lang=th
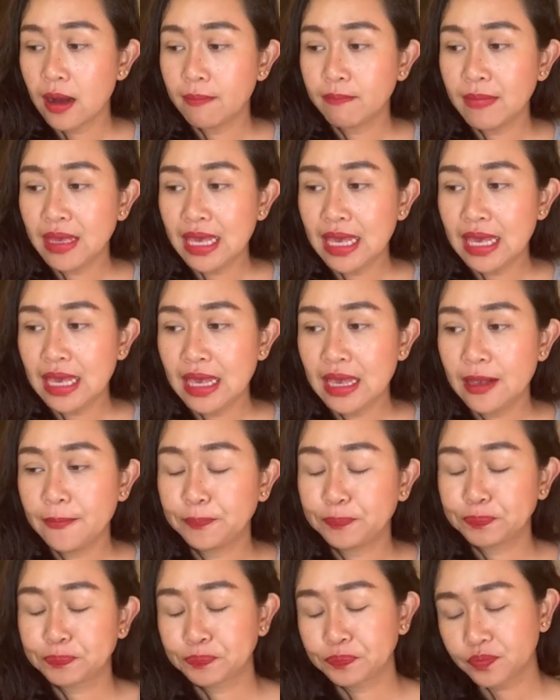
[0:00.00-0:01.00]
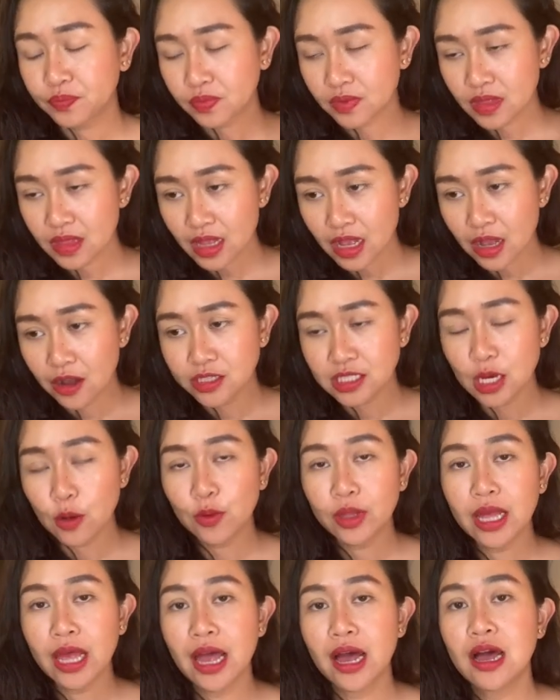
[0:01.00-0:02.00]
มีเขาใช้
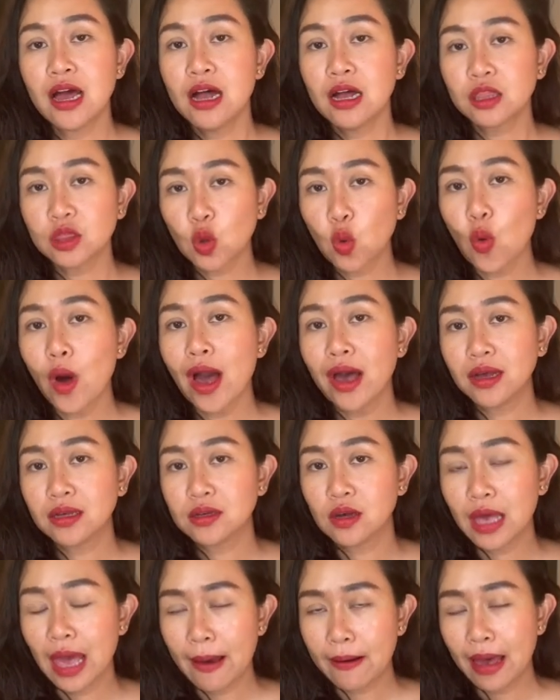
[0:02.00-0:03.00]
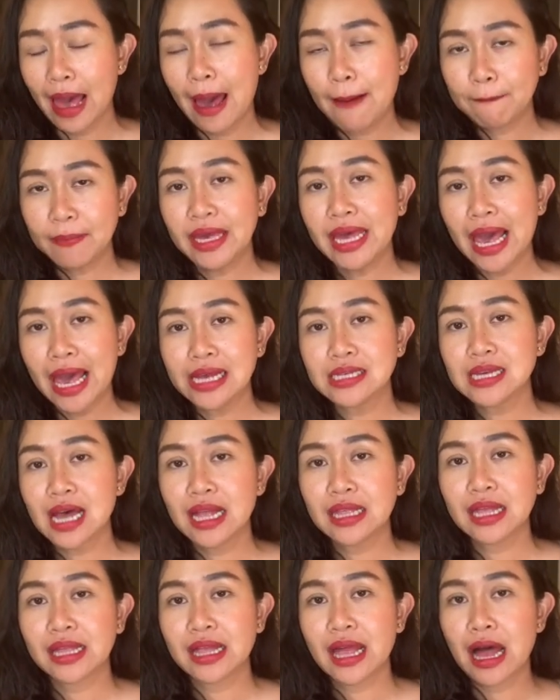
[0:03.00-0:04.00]
ว่าอะไรอะตัวแอปพลิเคชัน
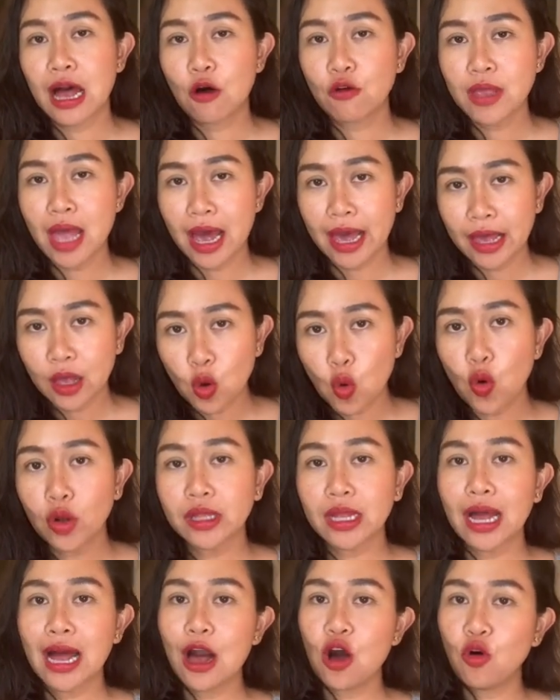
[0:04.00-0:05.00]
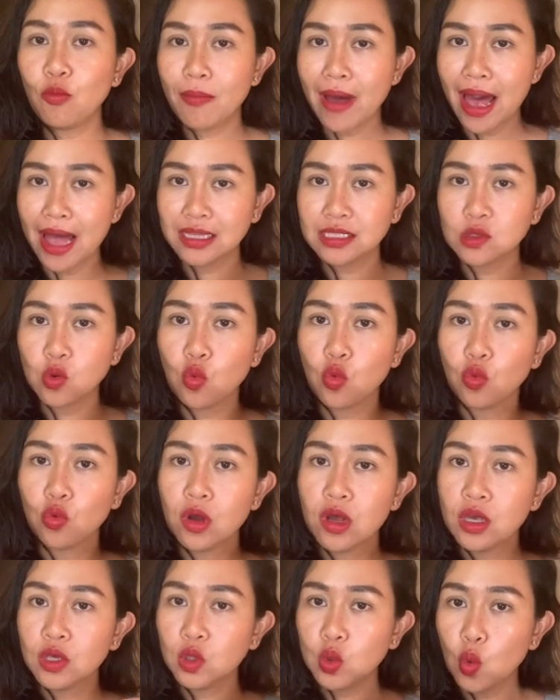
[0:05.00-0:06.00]
นั้นเนี่ยเขาอยากให้คนเข้ามาสู่
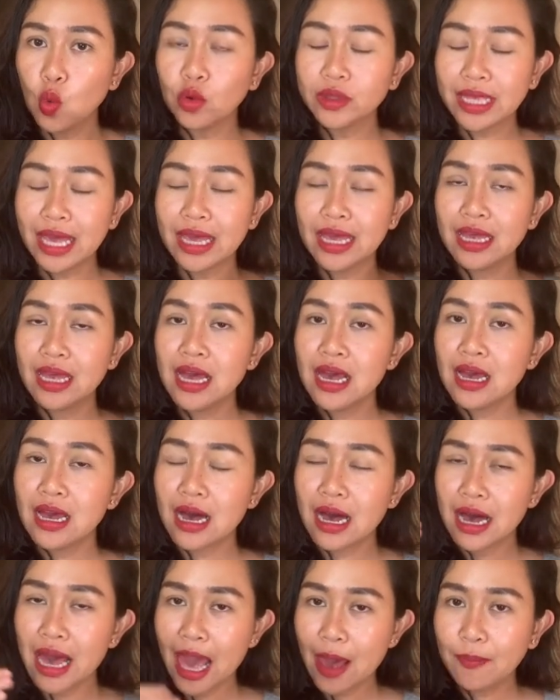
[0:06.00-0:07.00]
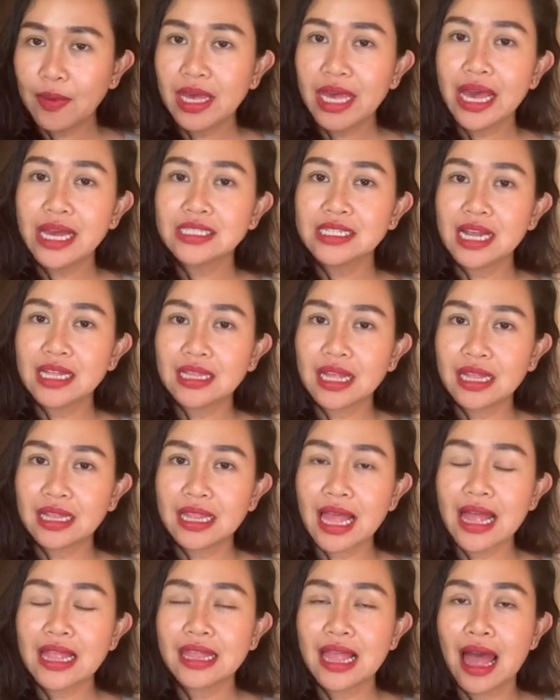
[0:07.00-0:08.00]
อยู่ในแอปพลิเคชันนั้น
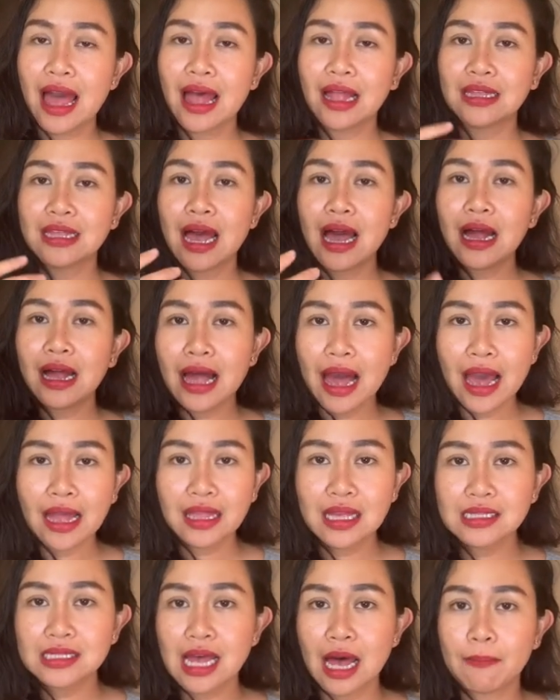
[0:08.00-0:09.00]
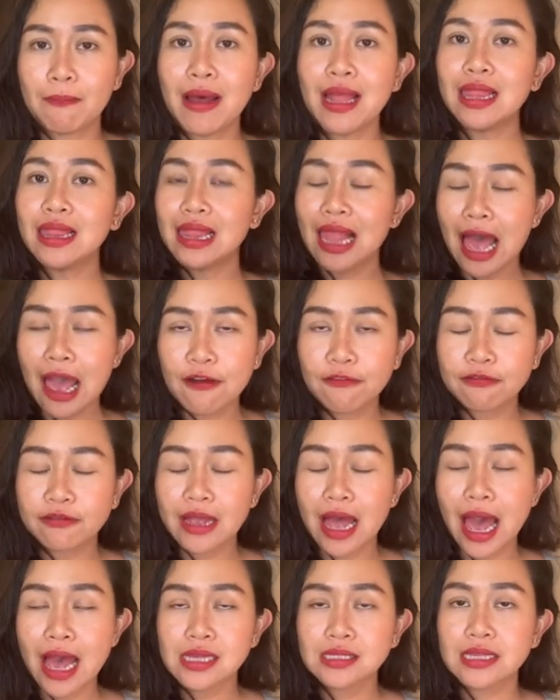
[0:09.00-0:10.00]
นานๆถ้าใครที่สามารถไลฟ์
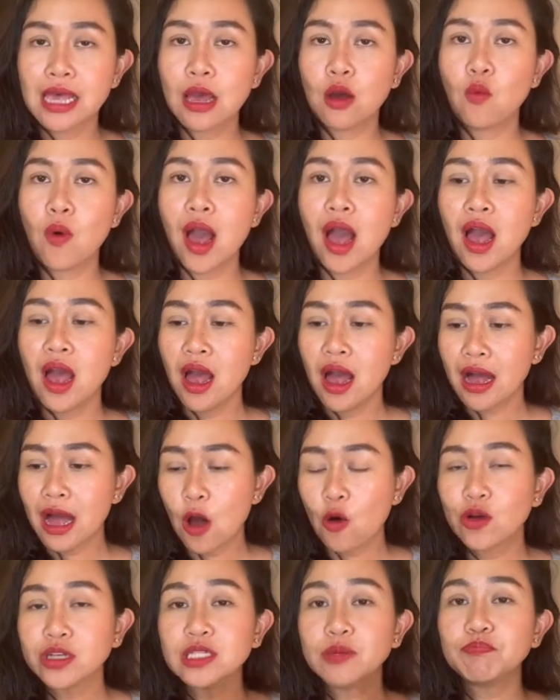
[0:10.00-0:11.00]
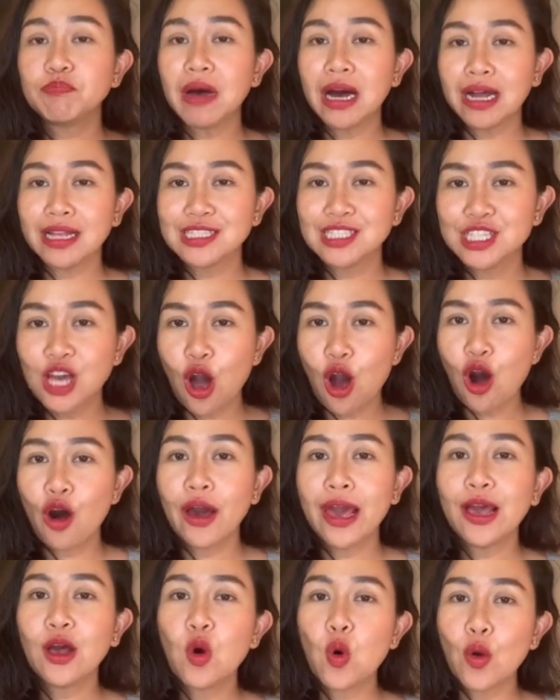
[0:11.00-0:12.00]
ได้แสดงว่าเขาก็จะเปิดช่อง
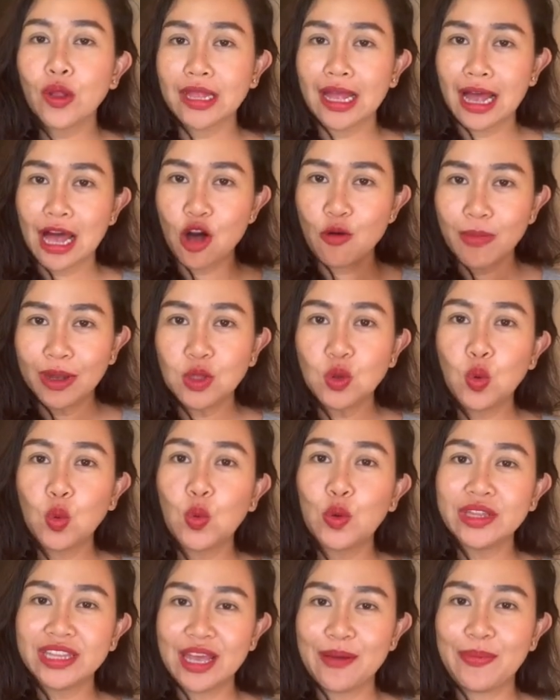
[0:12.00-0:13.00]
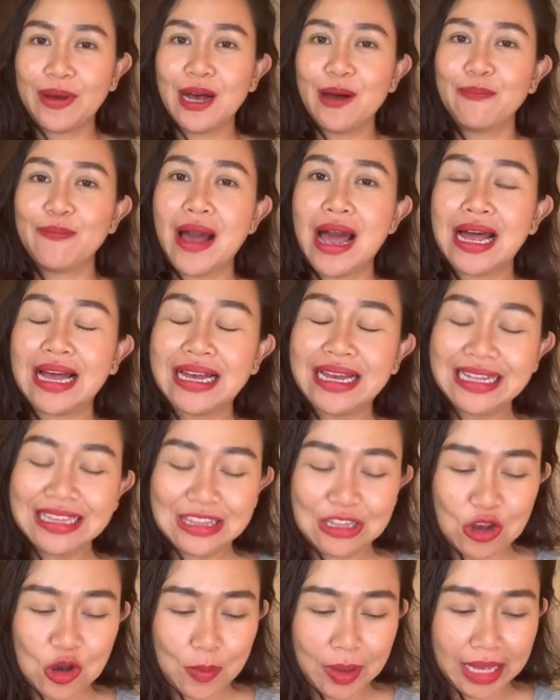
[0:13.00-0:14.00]
ให้คนเข้ามาดูคุณได้เพิ่มมากขึ้น
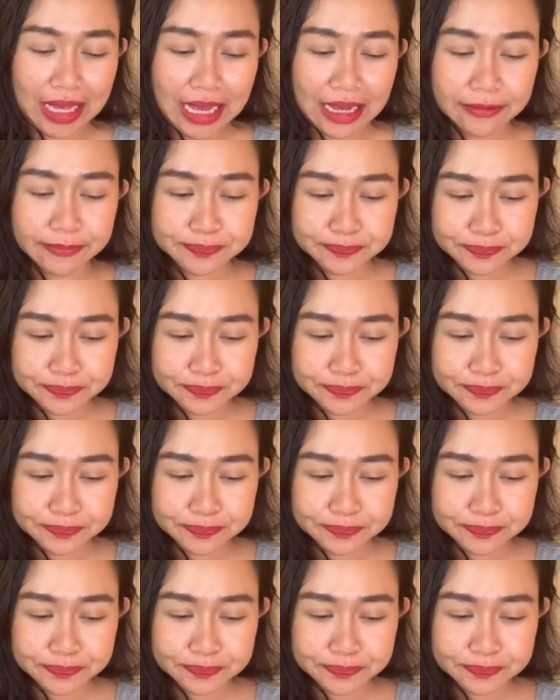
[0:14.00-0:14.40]
นึกอกไหมคะ